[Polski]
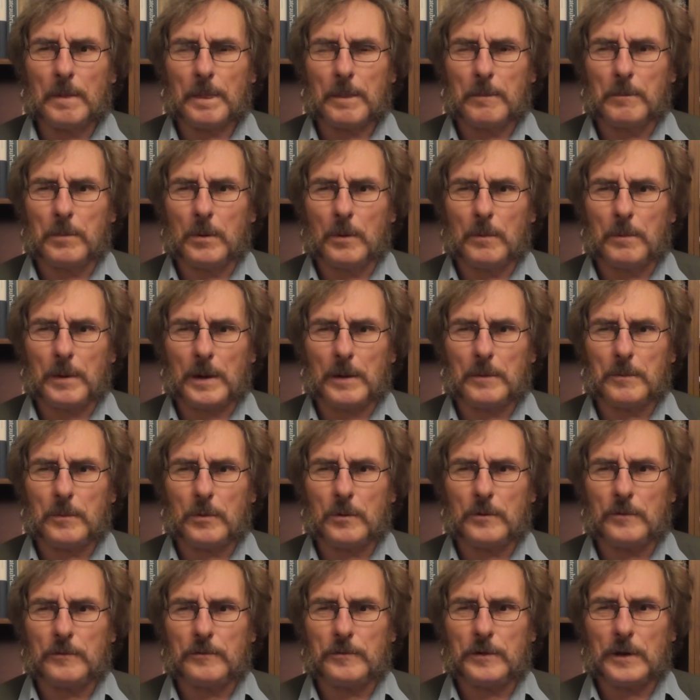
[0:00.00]
bo Pan
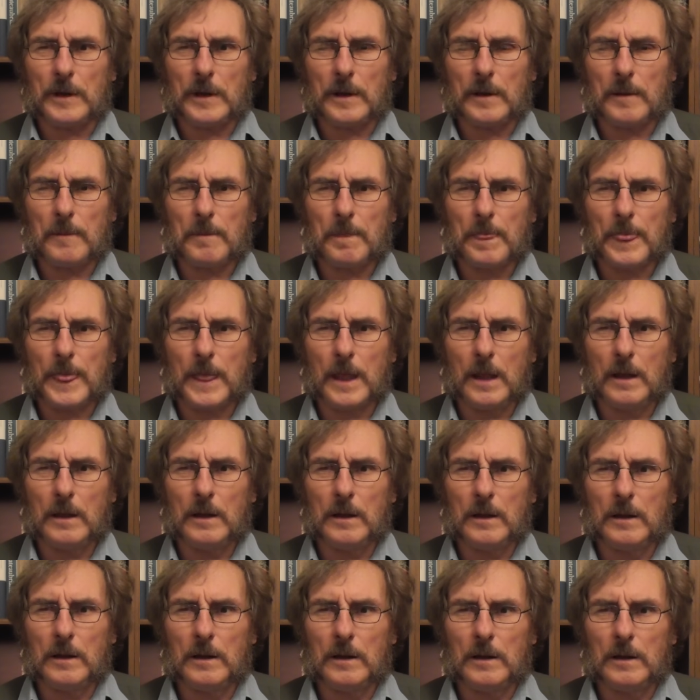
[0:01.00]
Bóg wie,
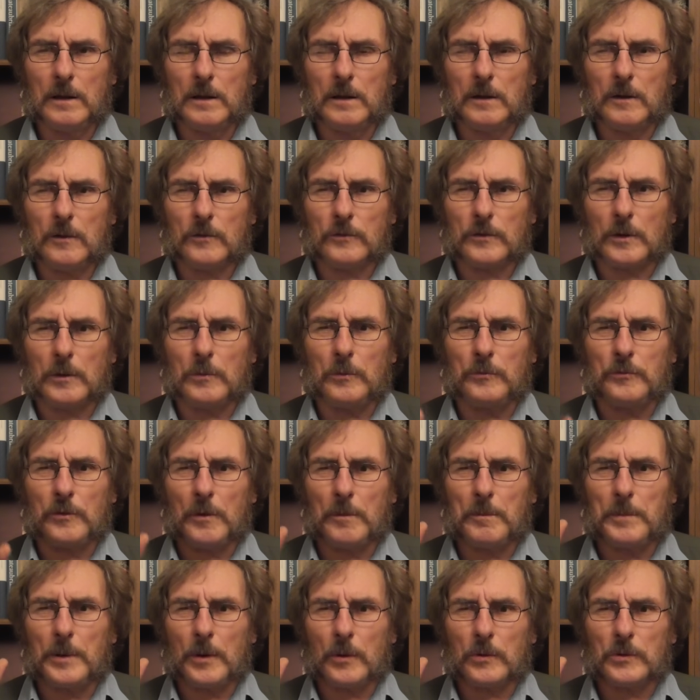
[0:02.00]
że
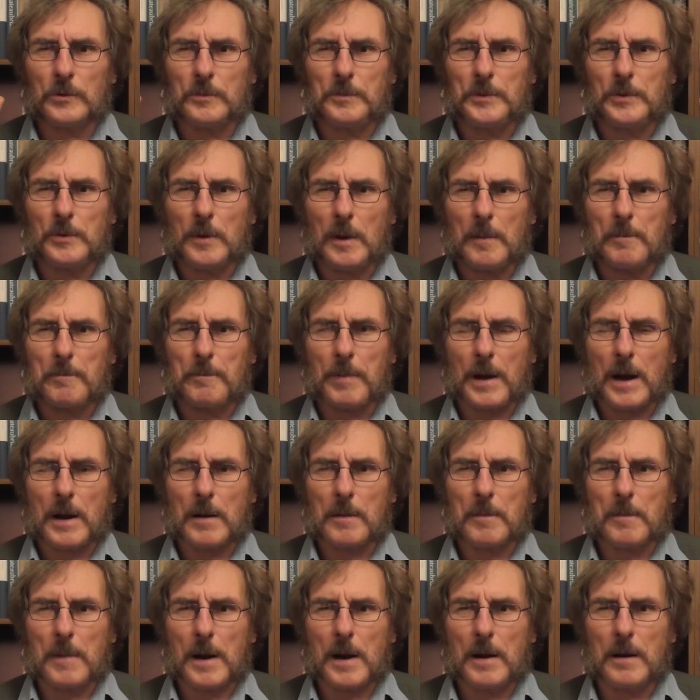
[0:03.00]
ludziom by odbiła
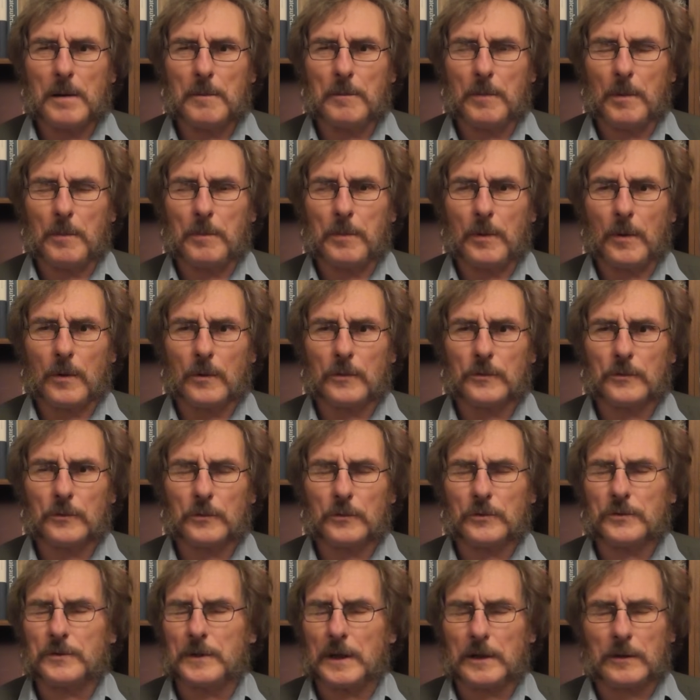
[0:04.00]
palma po
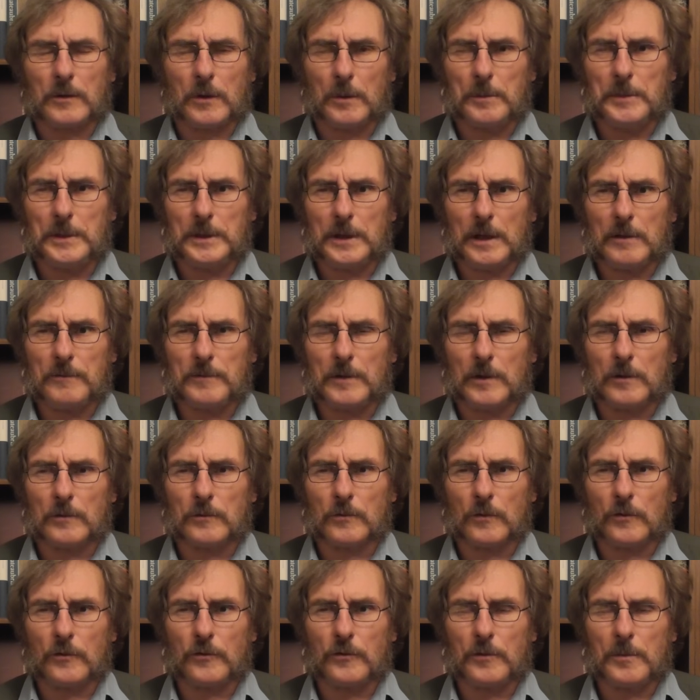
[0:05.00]
prostu. Znakomitej
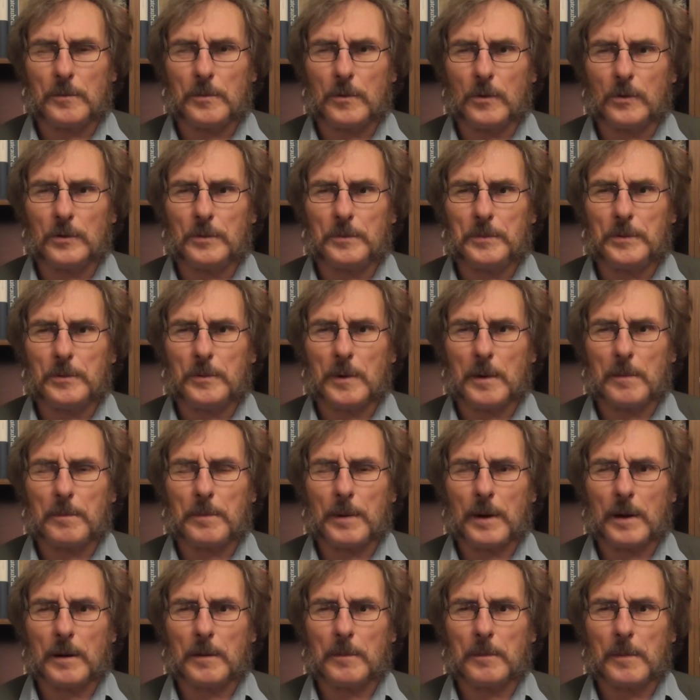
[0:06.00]
większości by odbiła
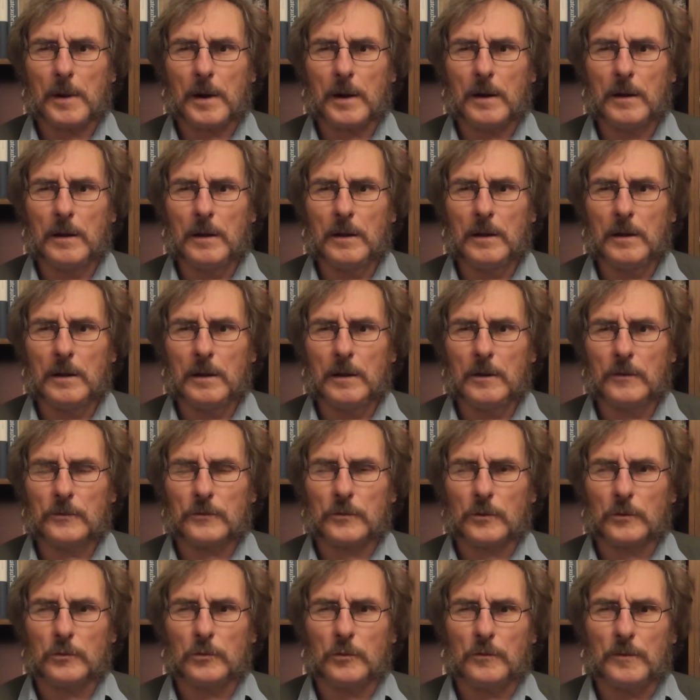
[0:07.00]
palma.
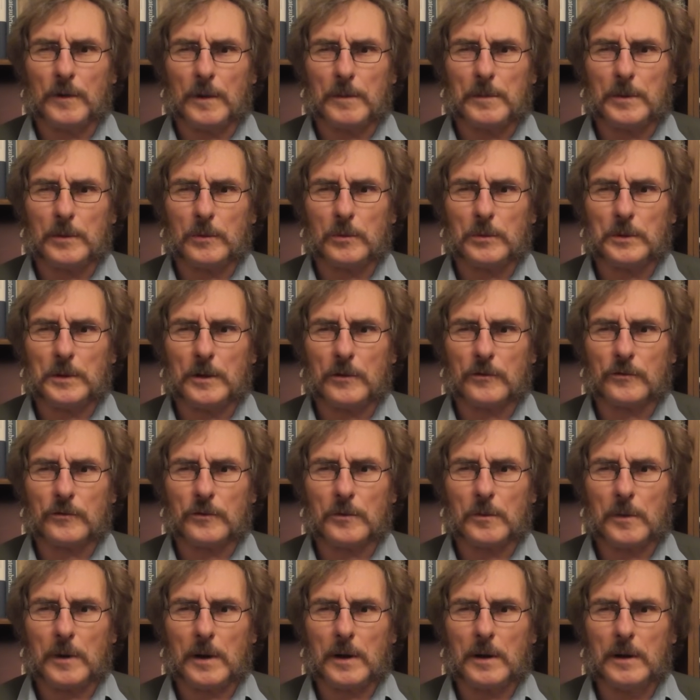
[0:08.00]
Soduwa by
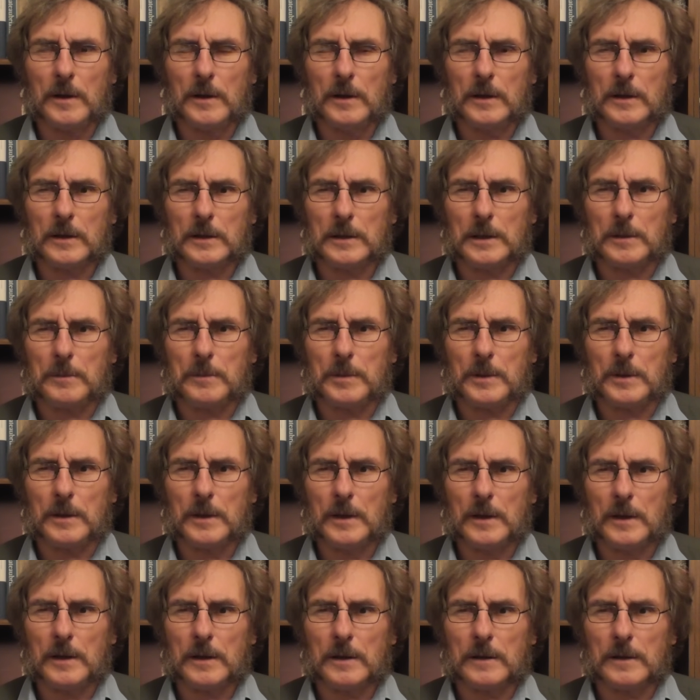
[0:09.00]
uderzyła, gdyby
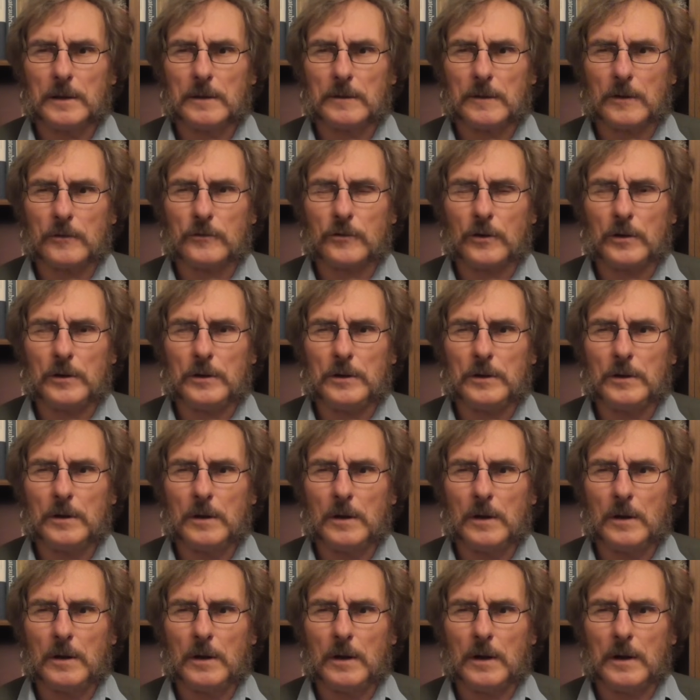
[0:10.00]
zaczęli
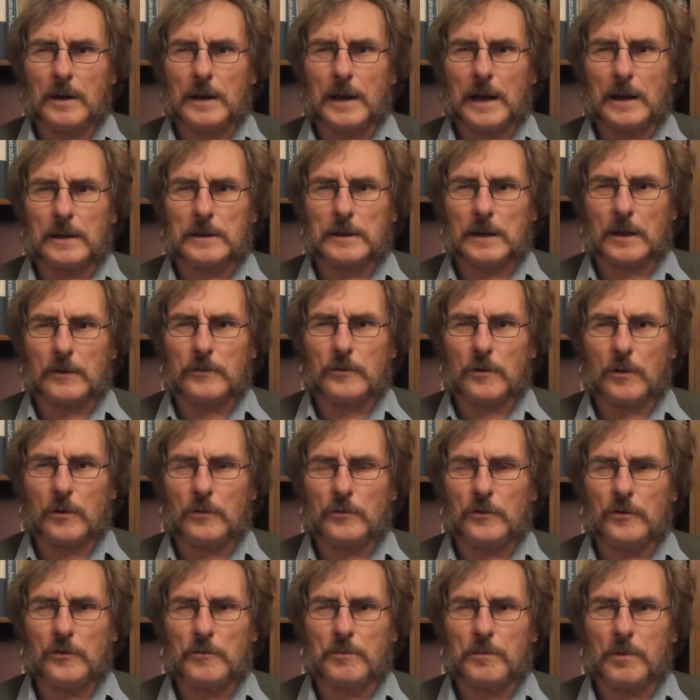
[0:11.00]
latać,
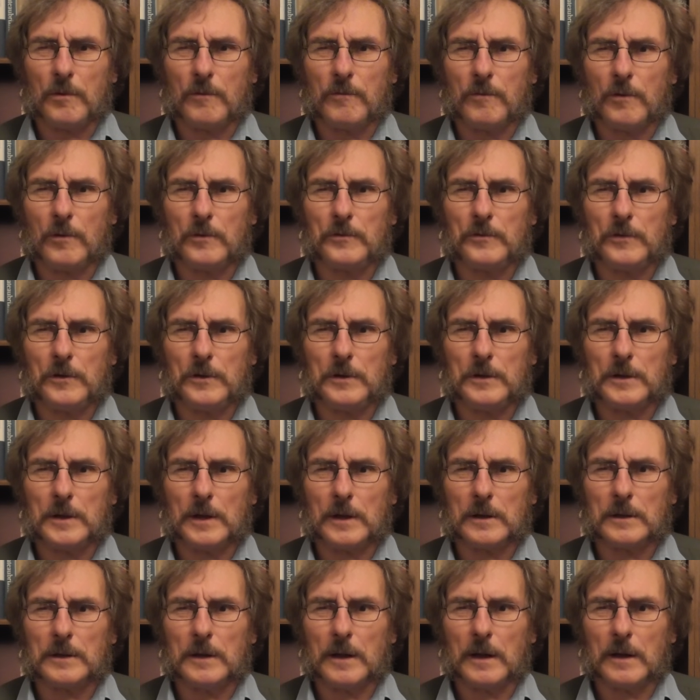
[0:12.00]
chodzić po wodzie i
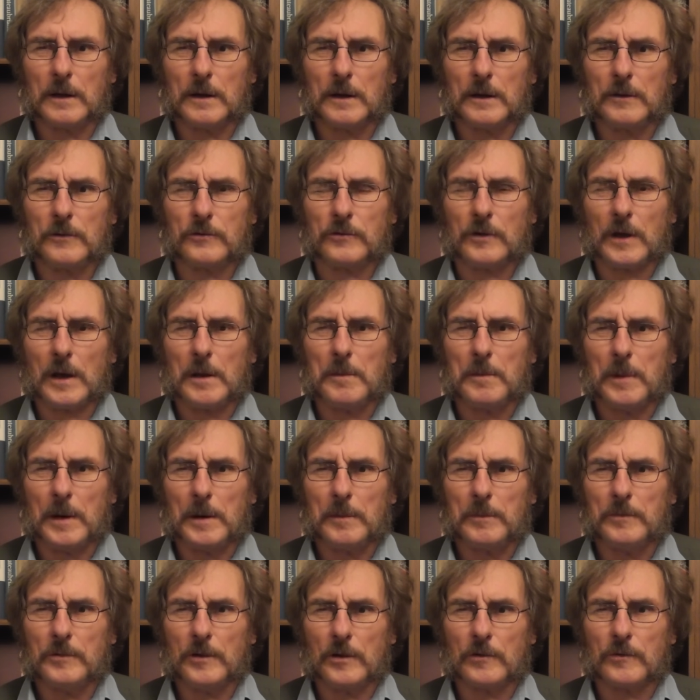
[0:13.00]
tak dalej. Szajba
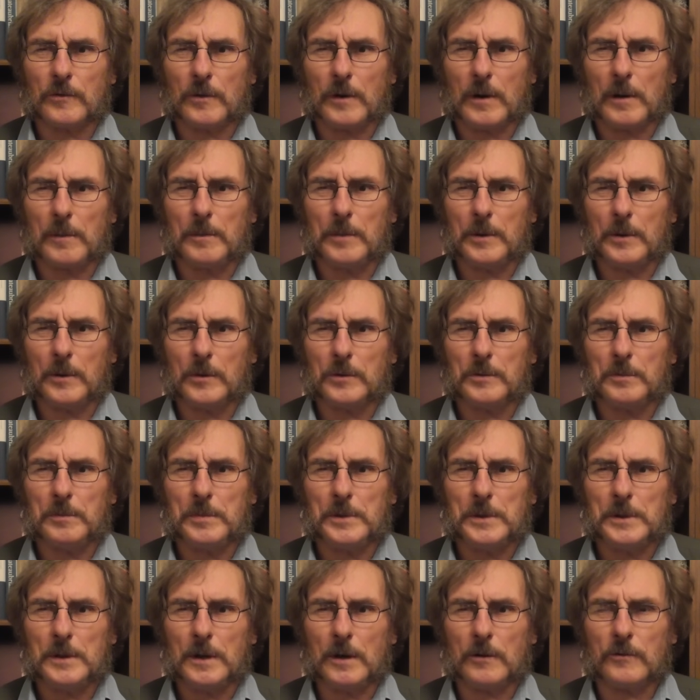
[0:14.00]
im zaczęłaby
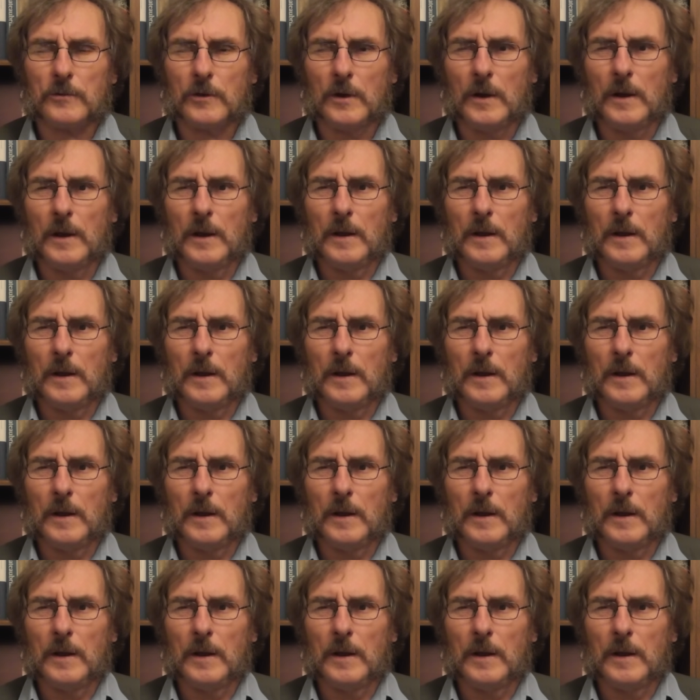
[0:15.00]
odbijać.